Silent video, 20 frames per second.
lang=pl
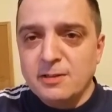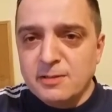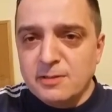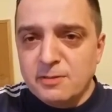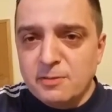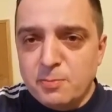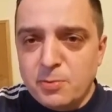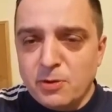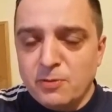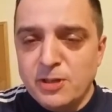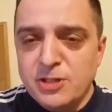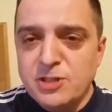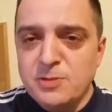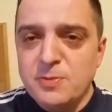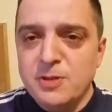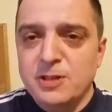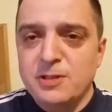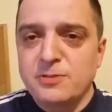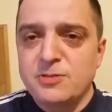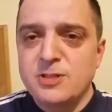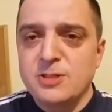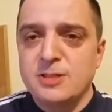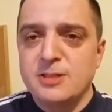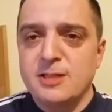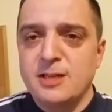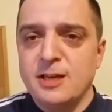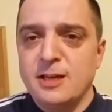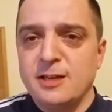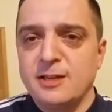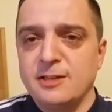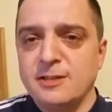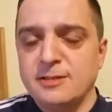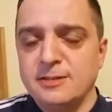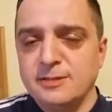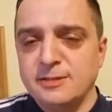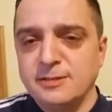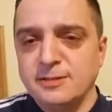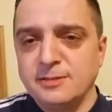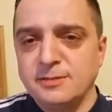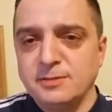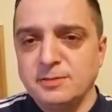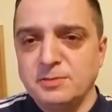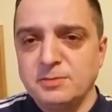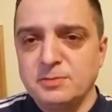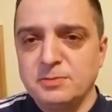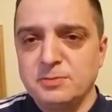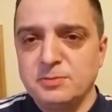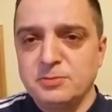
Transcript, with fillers: Y, wprowadzimy te wszystkie, y,